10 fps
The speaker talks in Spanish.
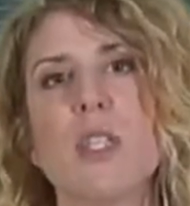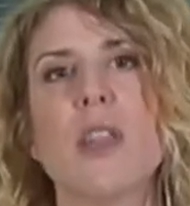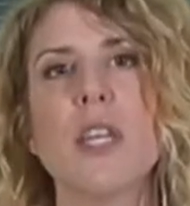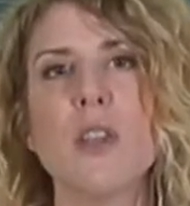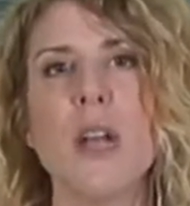
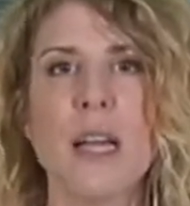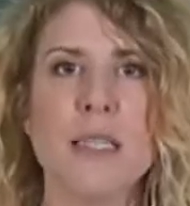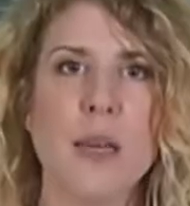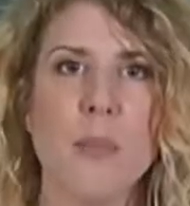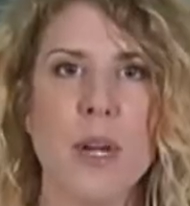haciendo la
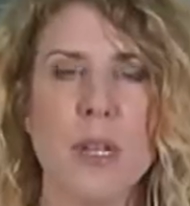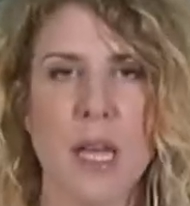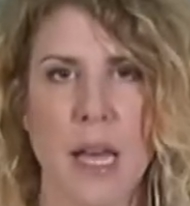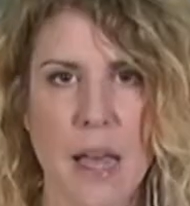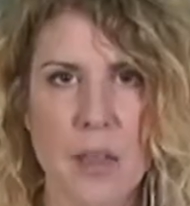casa por el
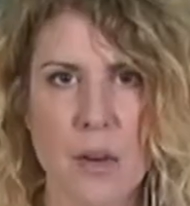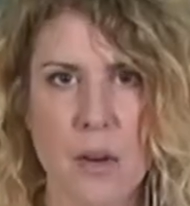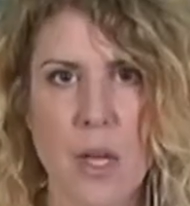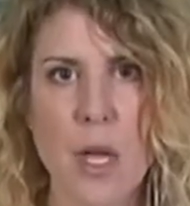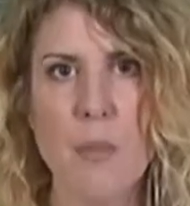tejado.
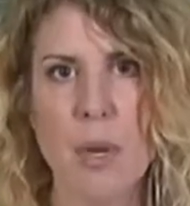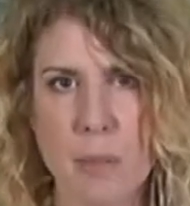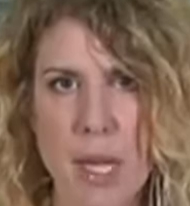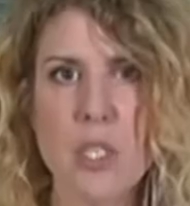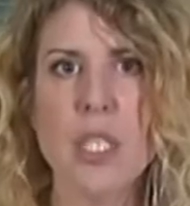Primero